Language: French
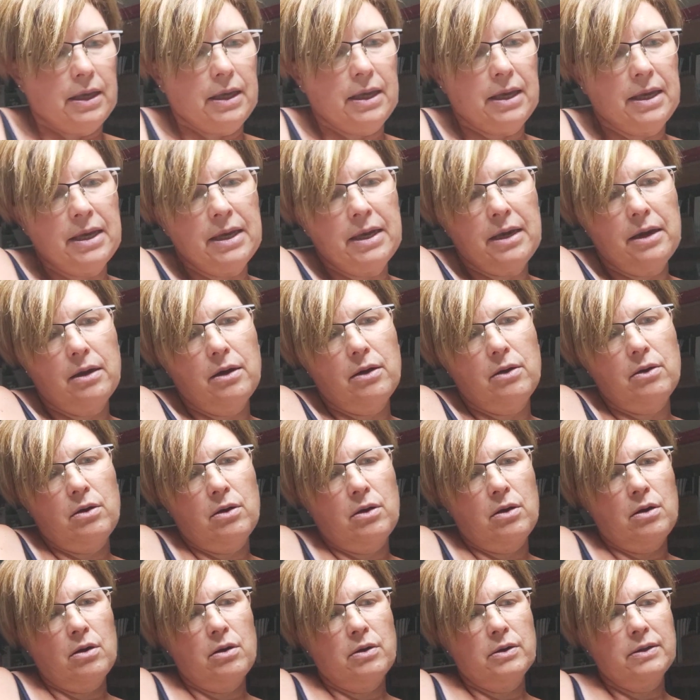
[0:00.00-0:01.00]
Et
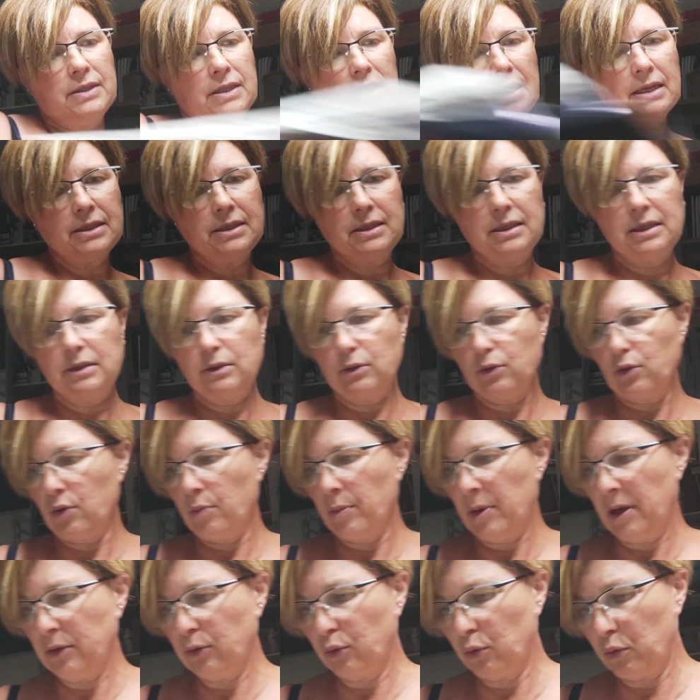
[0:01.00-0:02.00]
euh, ça, c'est ce que
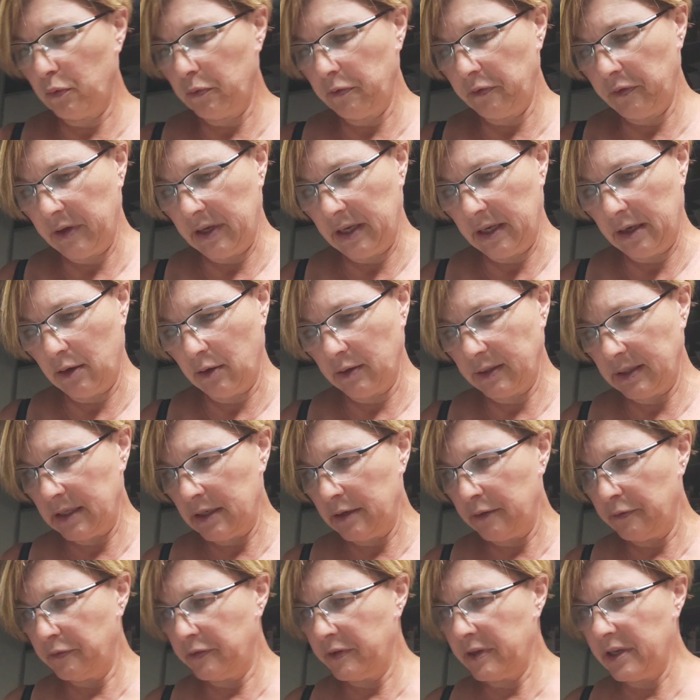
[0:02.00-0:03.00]
m'a trouvé
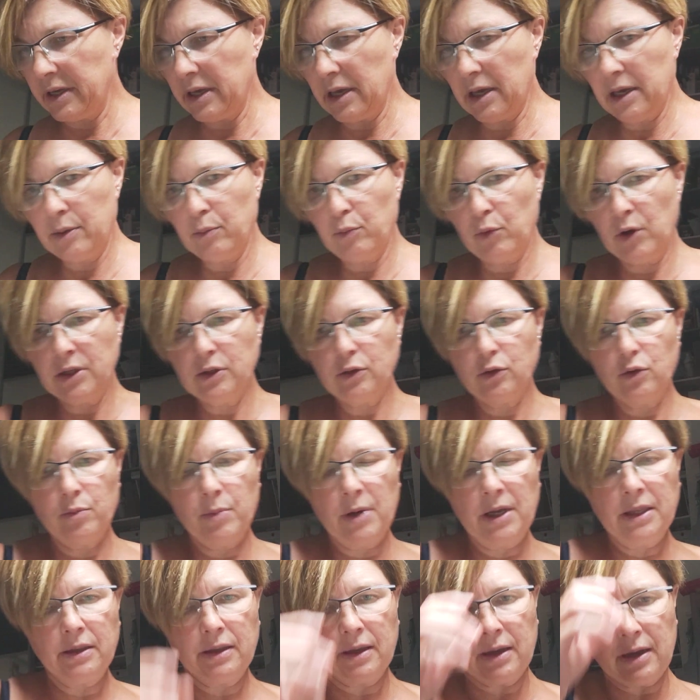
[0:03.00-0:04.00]
Sylvie et moi ce
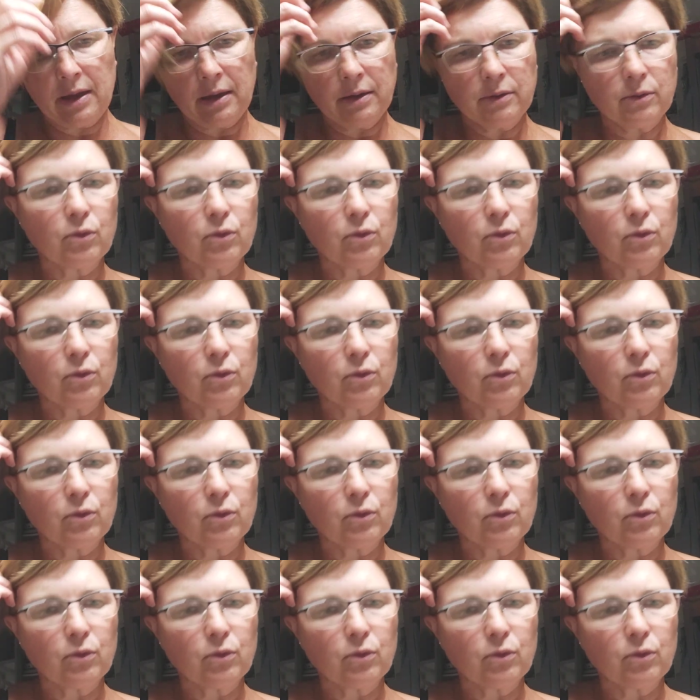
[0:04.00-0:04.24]
matin.